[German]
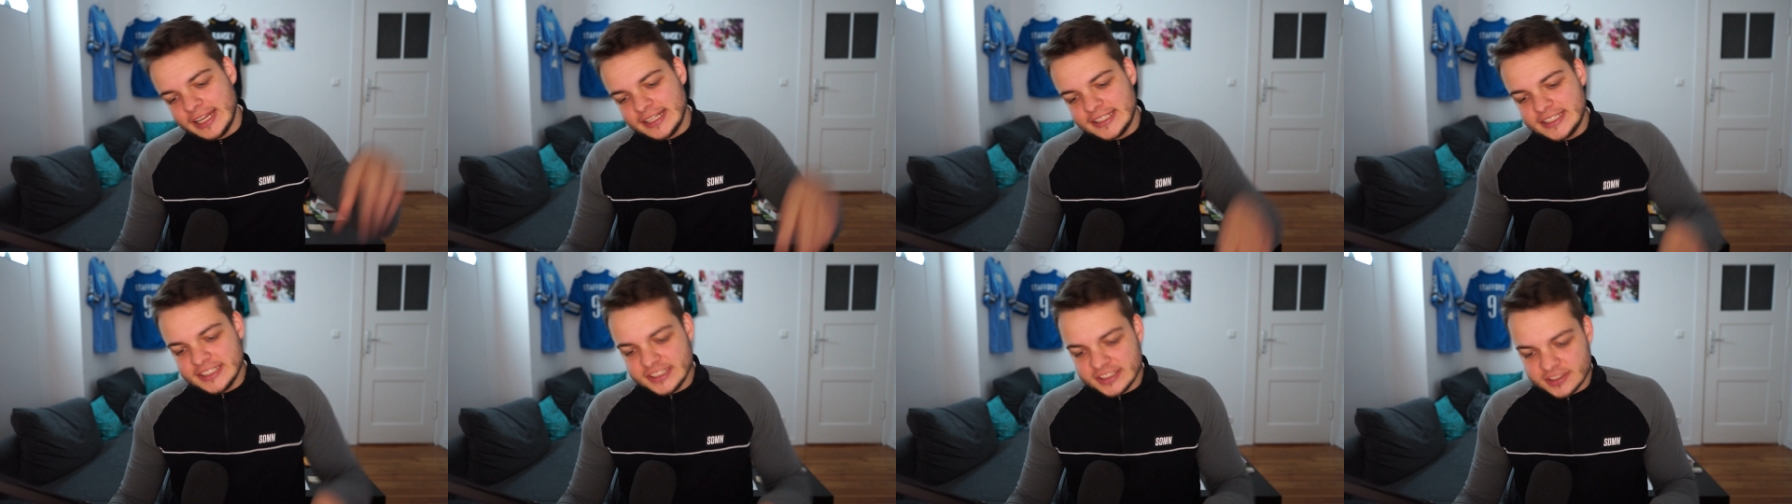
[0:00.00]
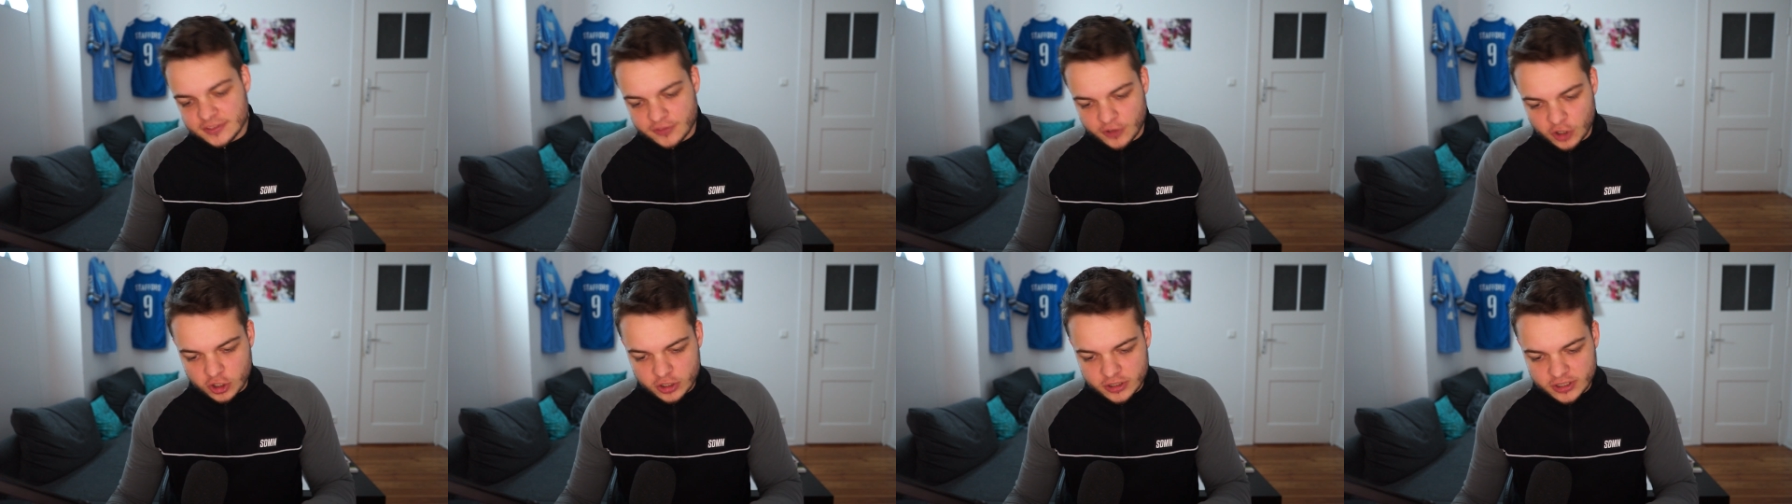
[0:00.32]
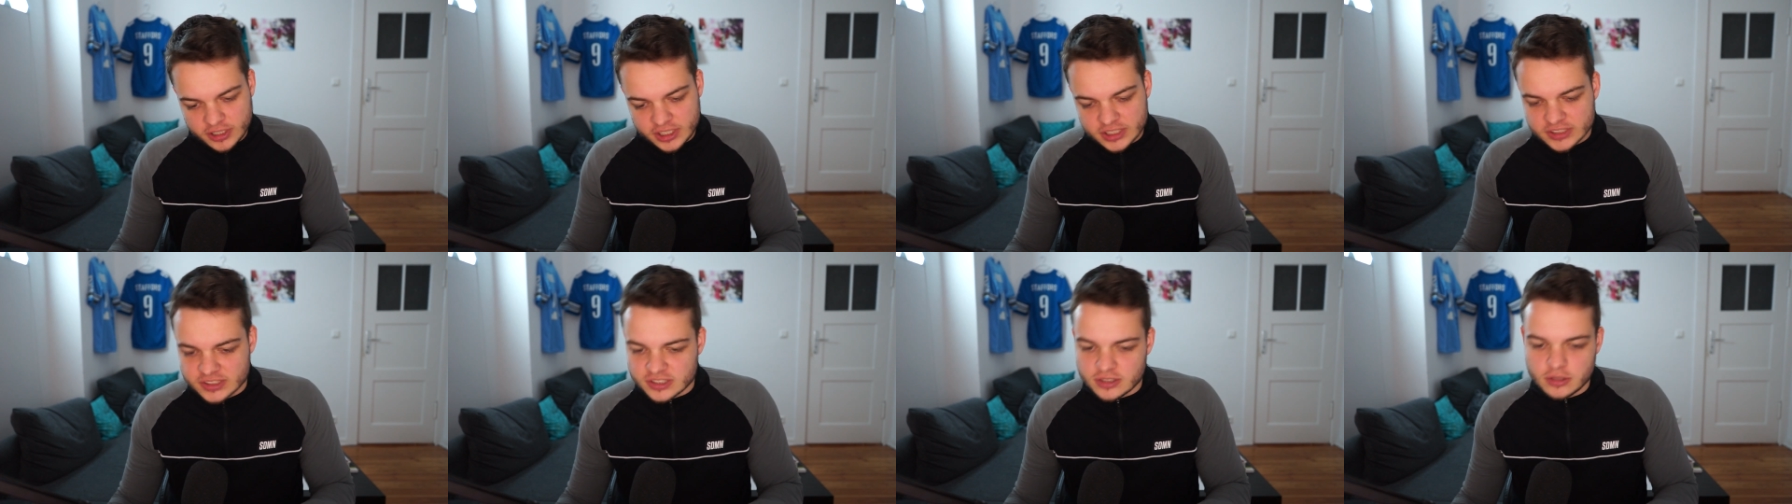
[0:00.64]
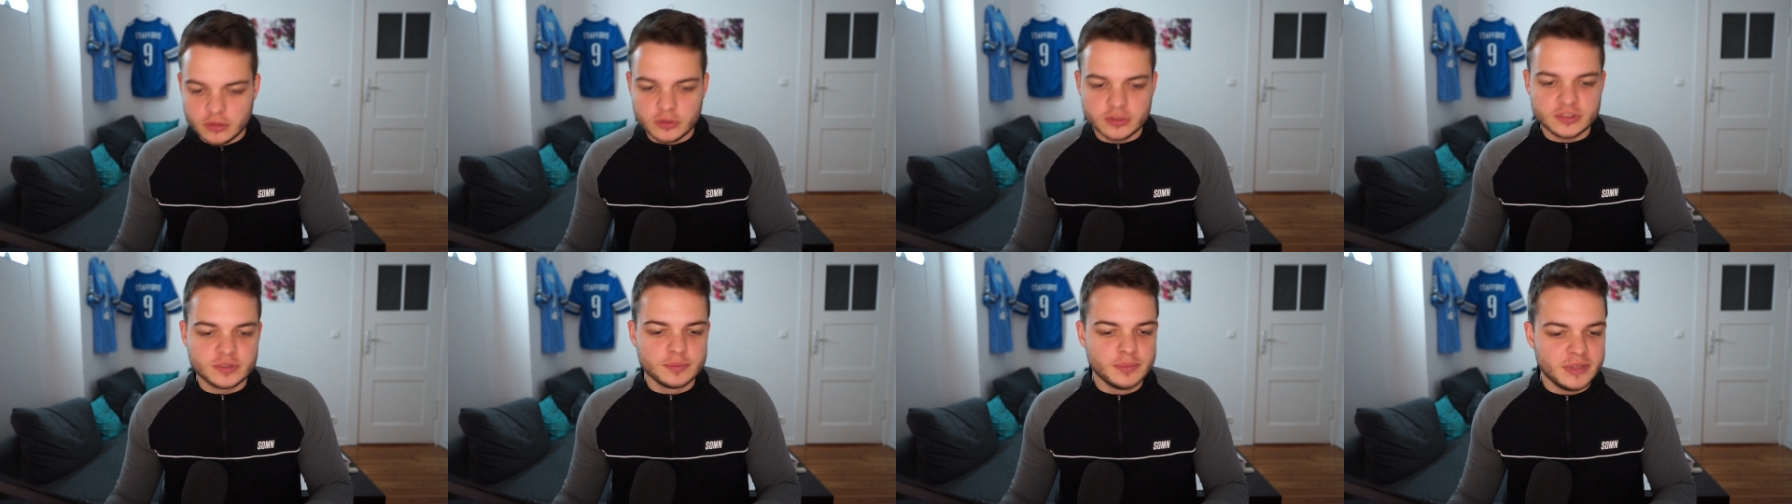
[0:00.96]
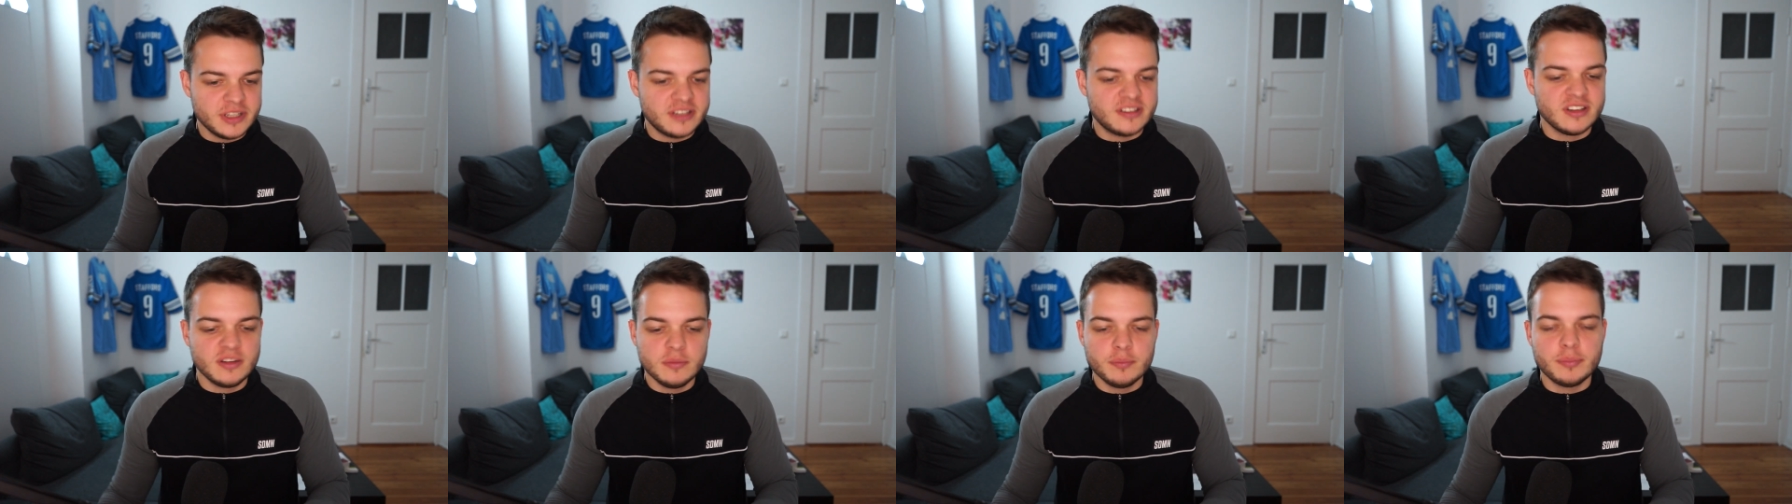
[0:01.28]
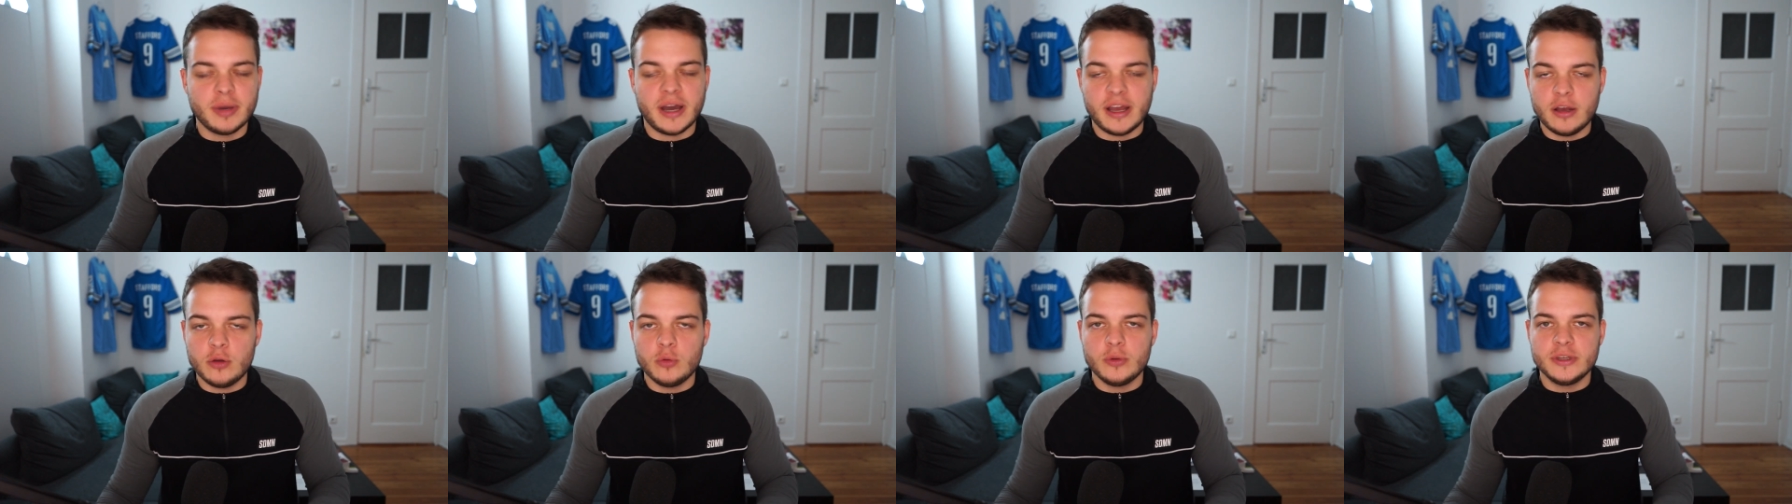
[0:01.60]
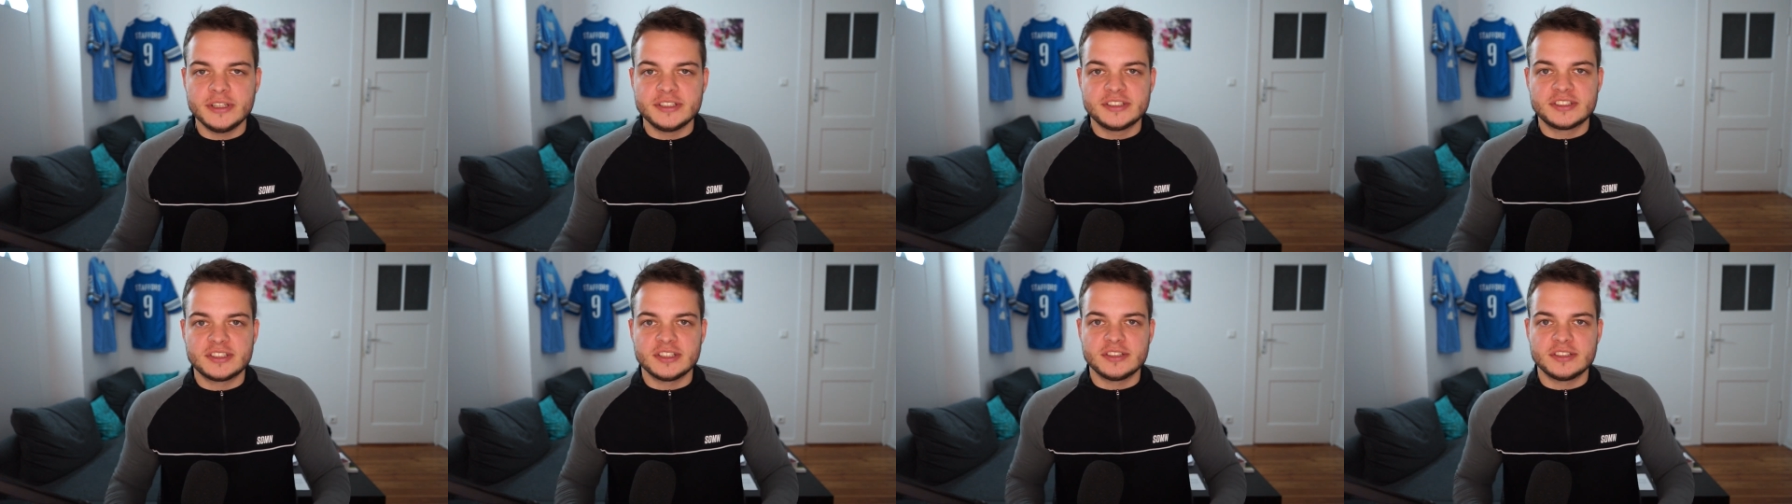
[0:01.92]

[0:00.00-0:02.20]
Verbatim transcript: Diese Woche geht's los mit den Bi-Weeks.